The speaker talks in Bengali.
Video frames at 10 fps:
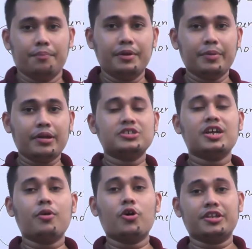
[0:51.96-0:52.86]
প্রিপারেন্ট শেয়ার
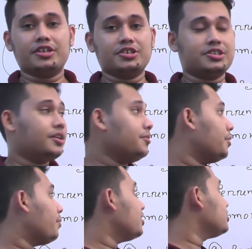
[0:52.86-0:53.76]
বা অগ্রাধিকার শেয়ার
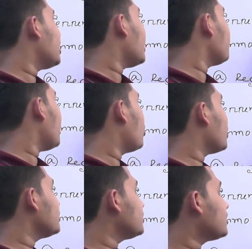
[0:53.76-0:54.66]
প্রিপারেন্ট শেয়ার বা
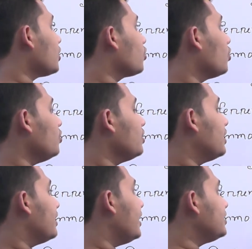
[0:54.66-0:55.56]
অগ্রাধিকার শেয়ার হলো
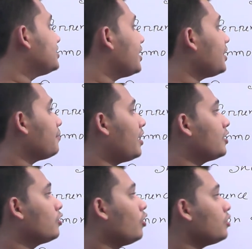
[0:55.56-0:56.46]
এই শেয়ারের
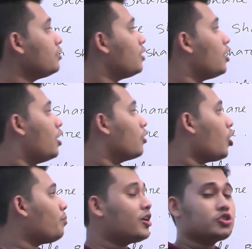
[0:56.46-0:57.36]
মালিকগণ
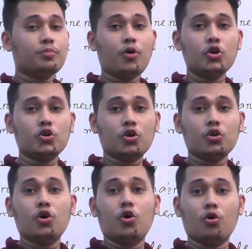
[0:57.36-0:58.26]
লভ্যাংশ বন্টন
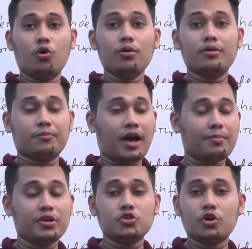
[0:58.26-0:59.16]
ও
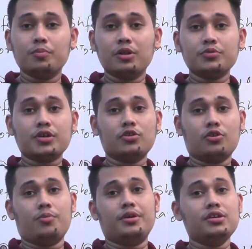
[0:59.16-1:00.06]
কারবারে যখন বিলোপ সাধন
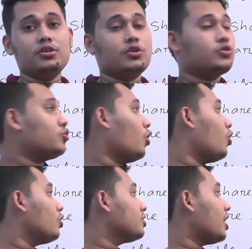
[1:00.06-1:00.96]
হবে
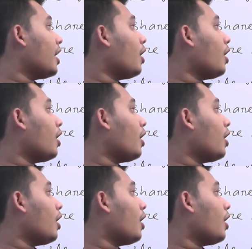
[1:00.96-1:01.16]
তখন তারা